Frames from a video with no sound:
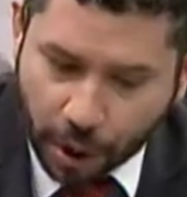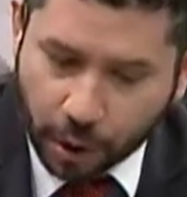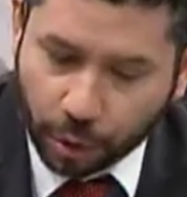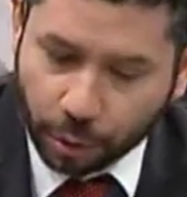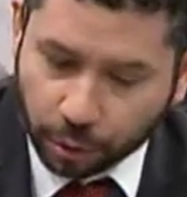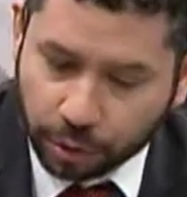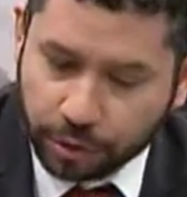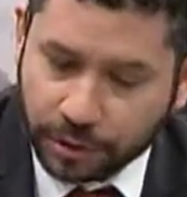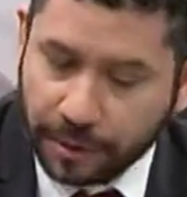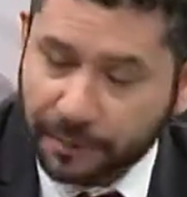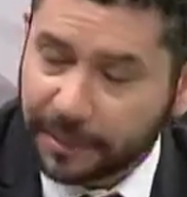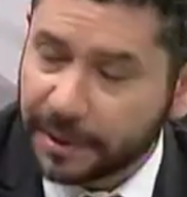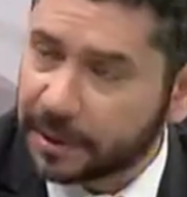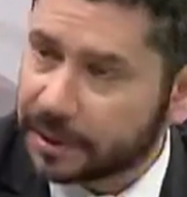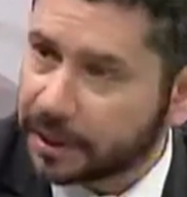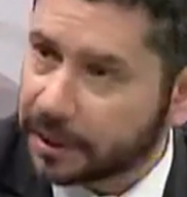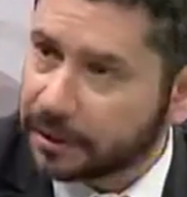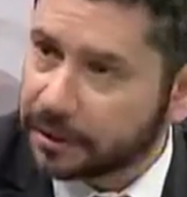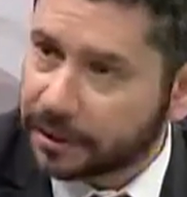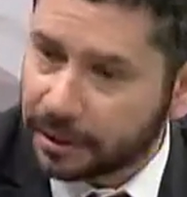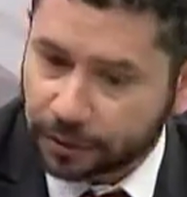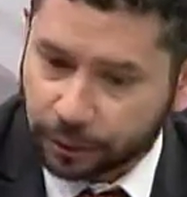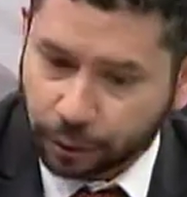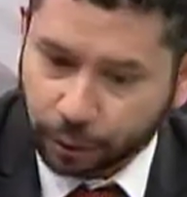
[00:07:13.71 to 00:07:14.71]
justamente
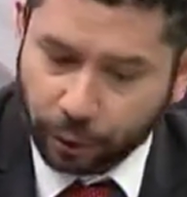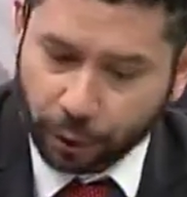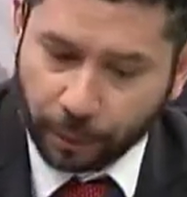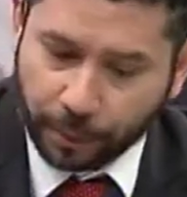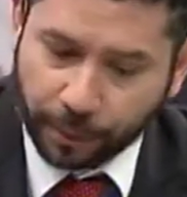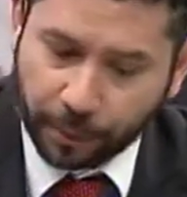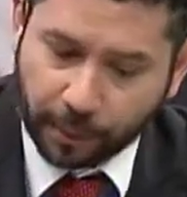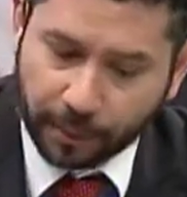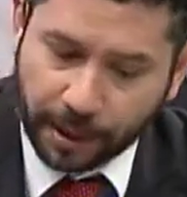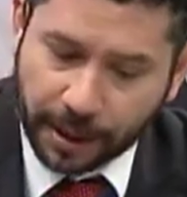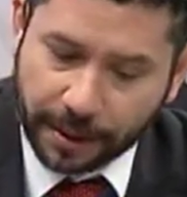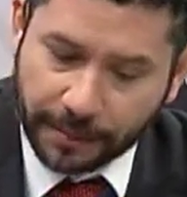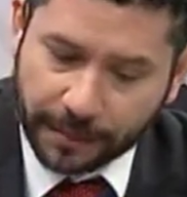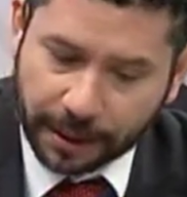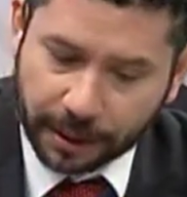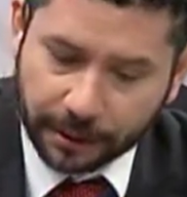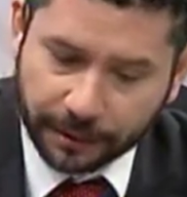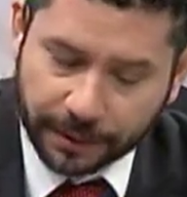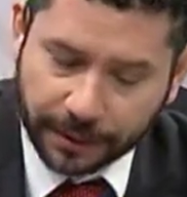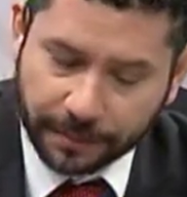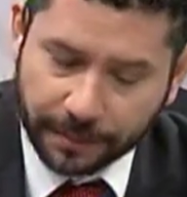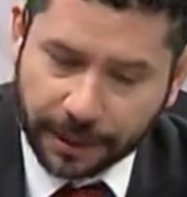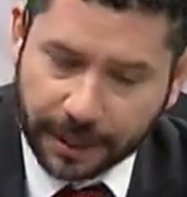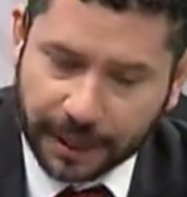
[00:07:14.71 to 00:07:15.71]
ante estos dos problemas,
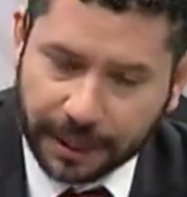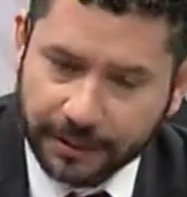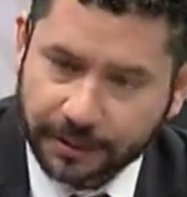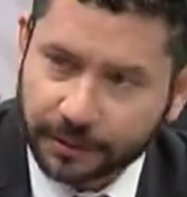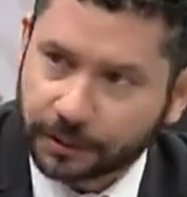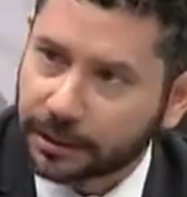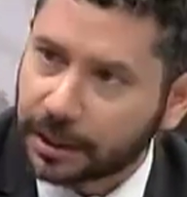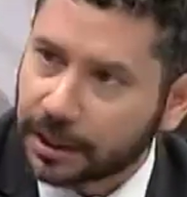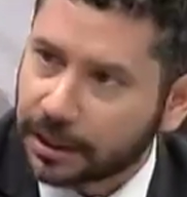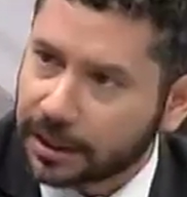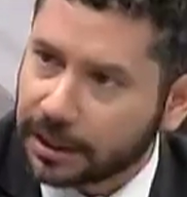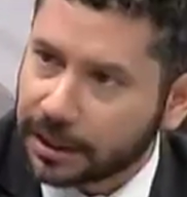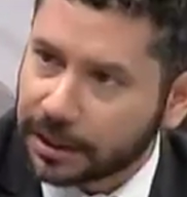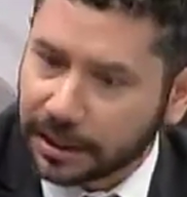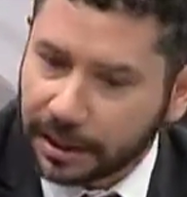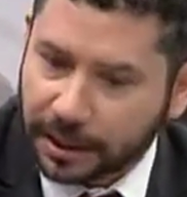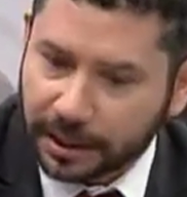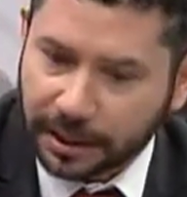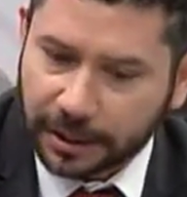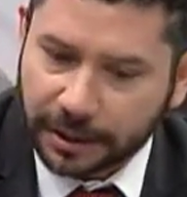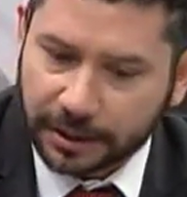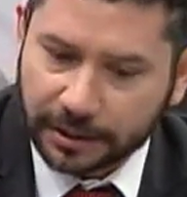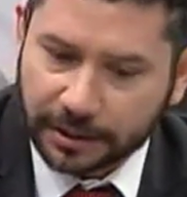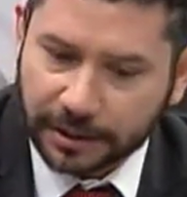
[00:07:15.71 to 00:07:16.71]
los embarazos de
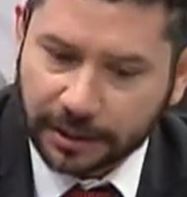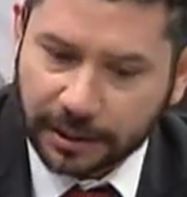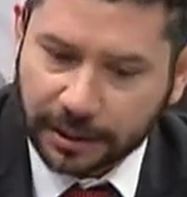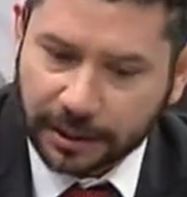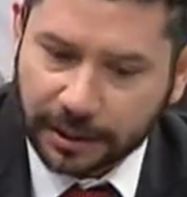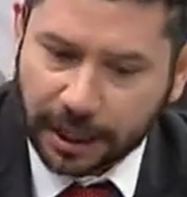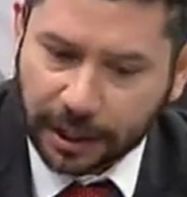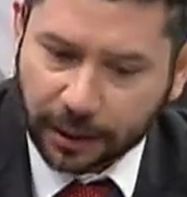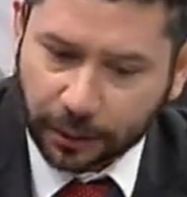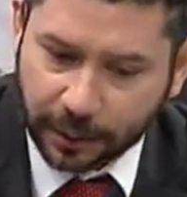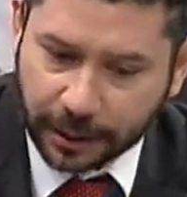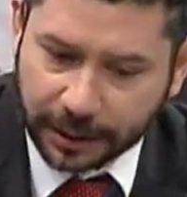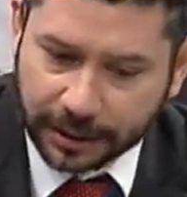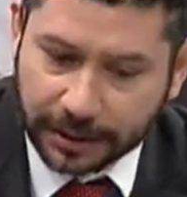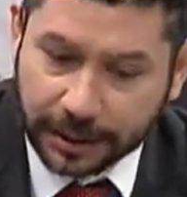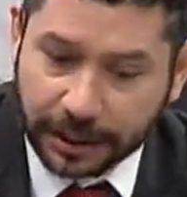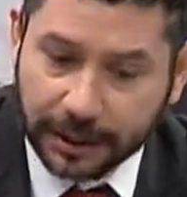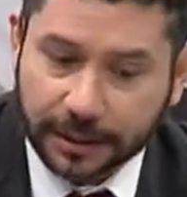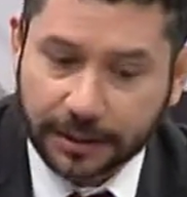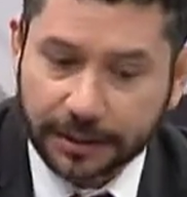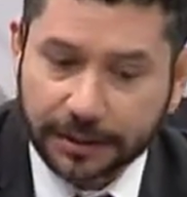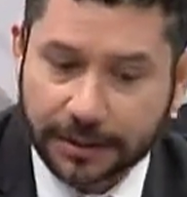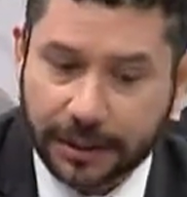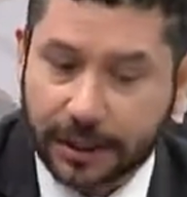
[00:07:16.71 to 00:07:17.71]
niñez y
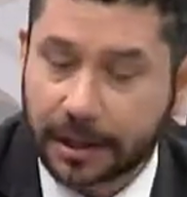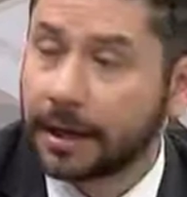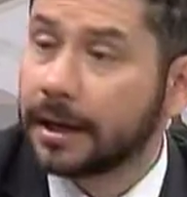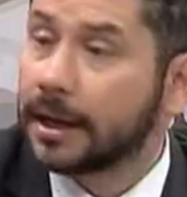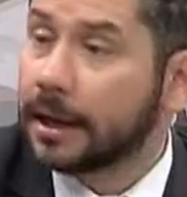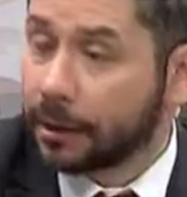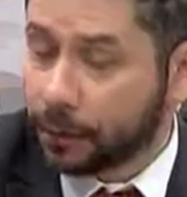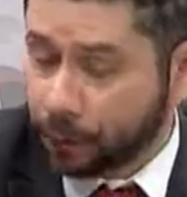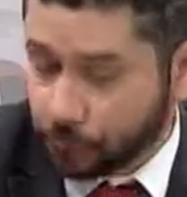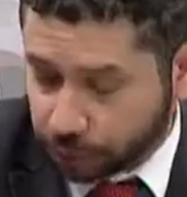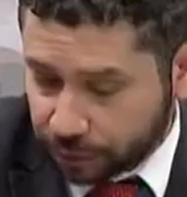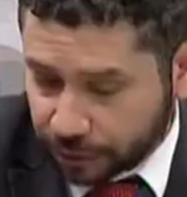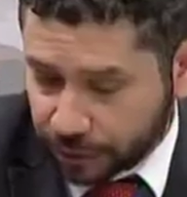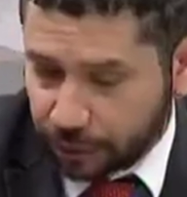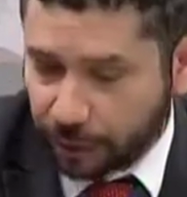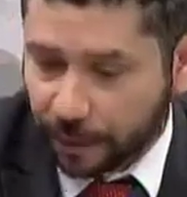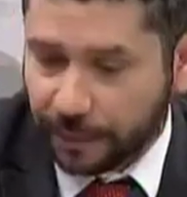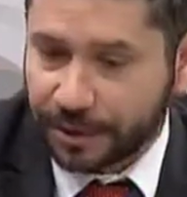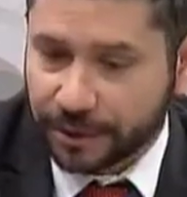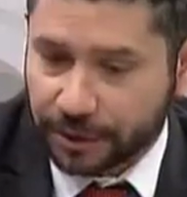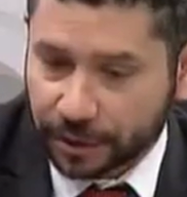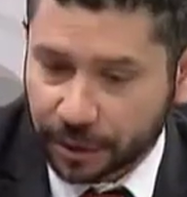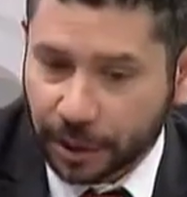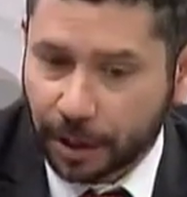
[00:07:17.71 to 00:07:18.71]
adolescencia? usted lo ha
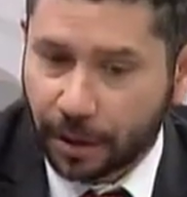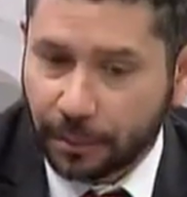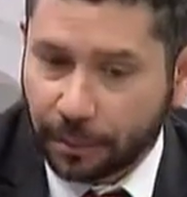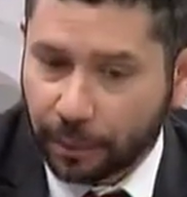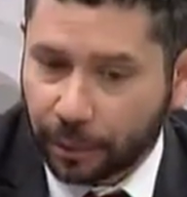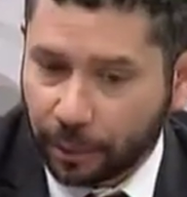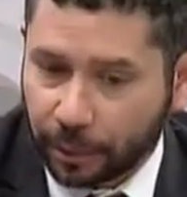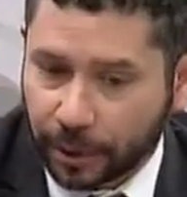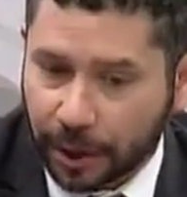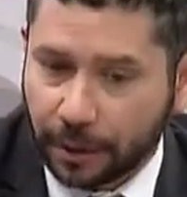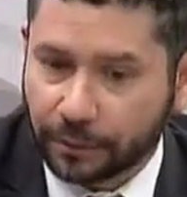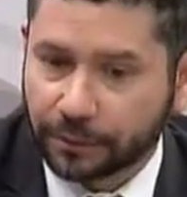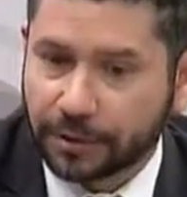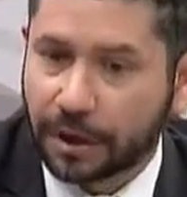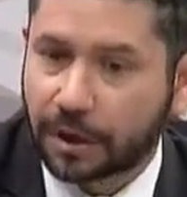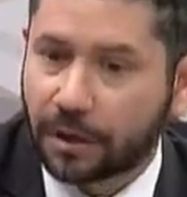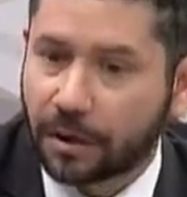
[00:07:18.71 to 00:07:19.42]
mencionado, por causas